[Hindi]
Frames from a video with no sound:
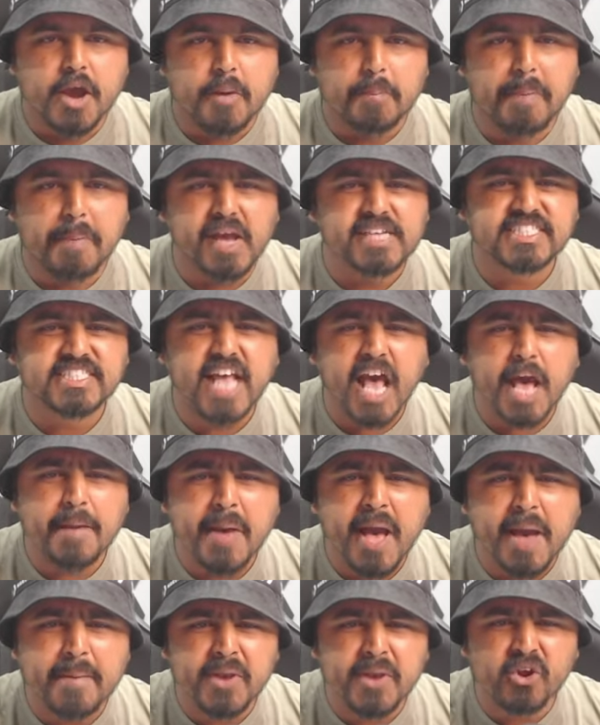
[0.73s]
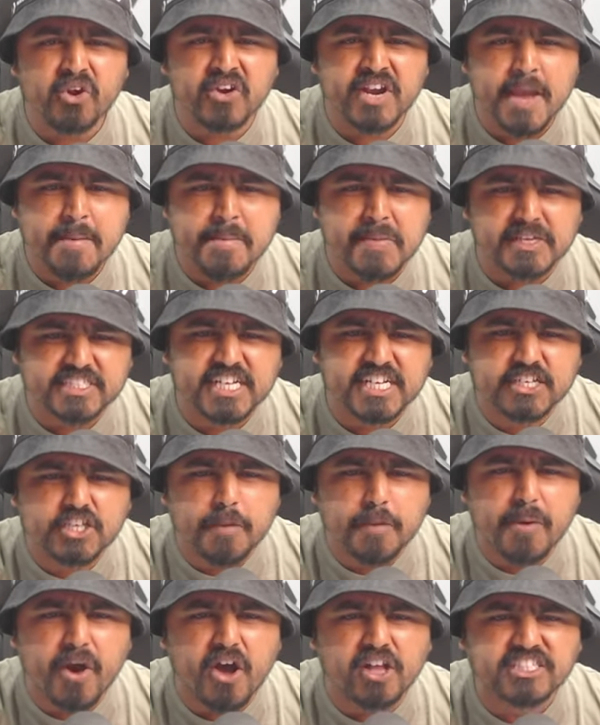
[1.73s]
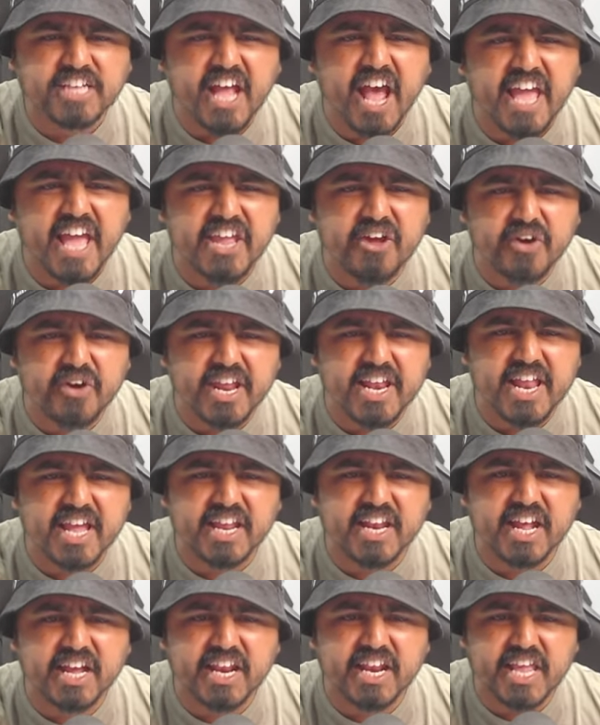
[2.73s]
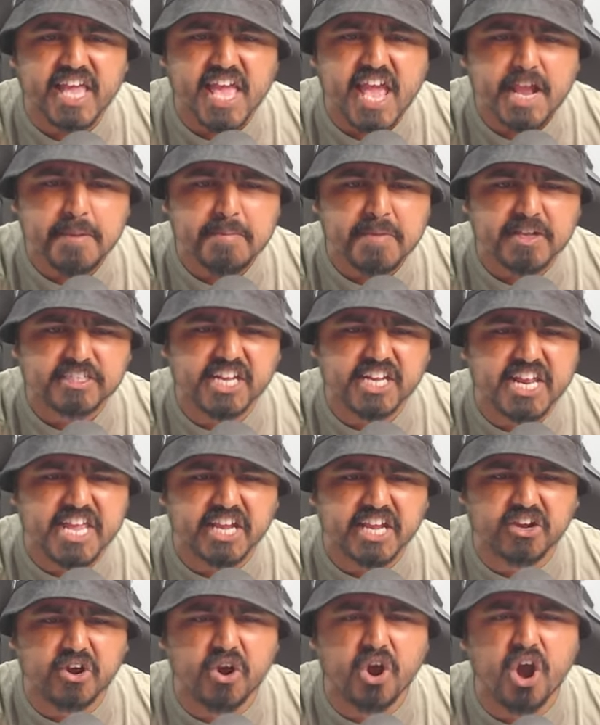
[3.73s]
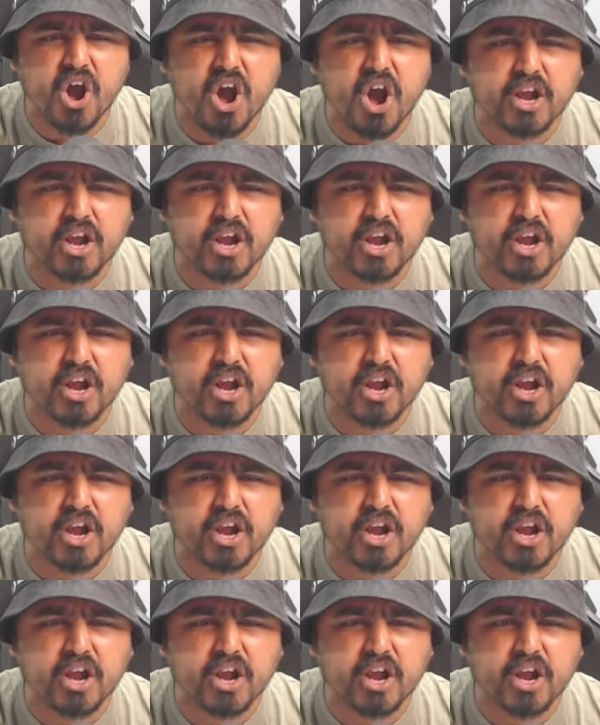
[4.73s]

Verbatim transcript: भाई साहब आप लोगों ने मछली तो बहुत खाई होगी लेकिन अगर एक मछली को